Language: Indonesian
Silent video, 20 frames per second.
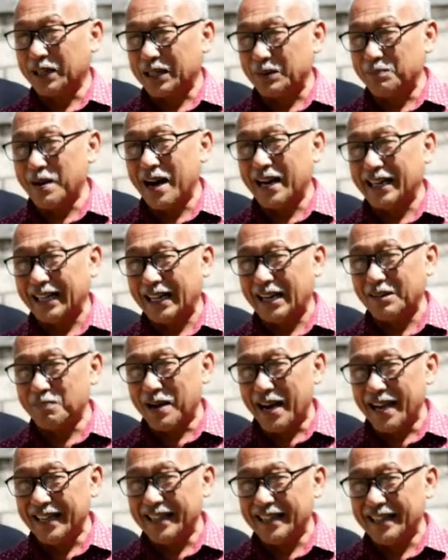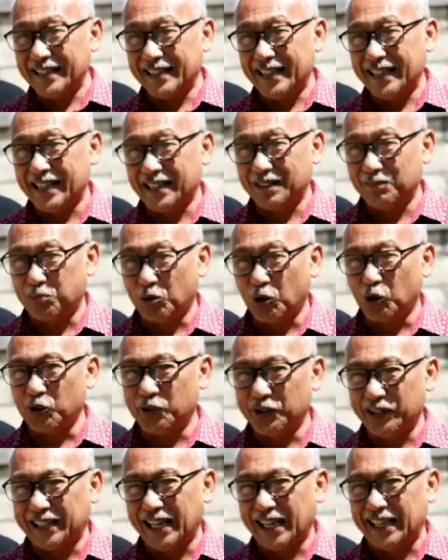berkembang dengan baik dengan
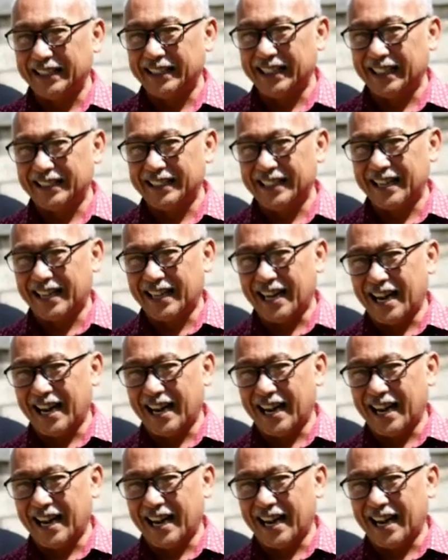produktivitas yang tidak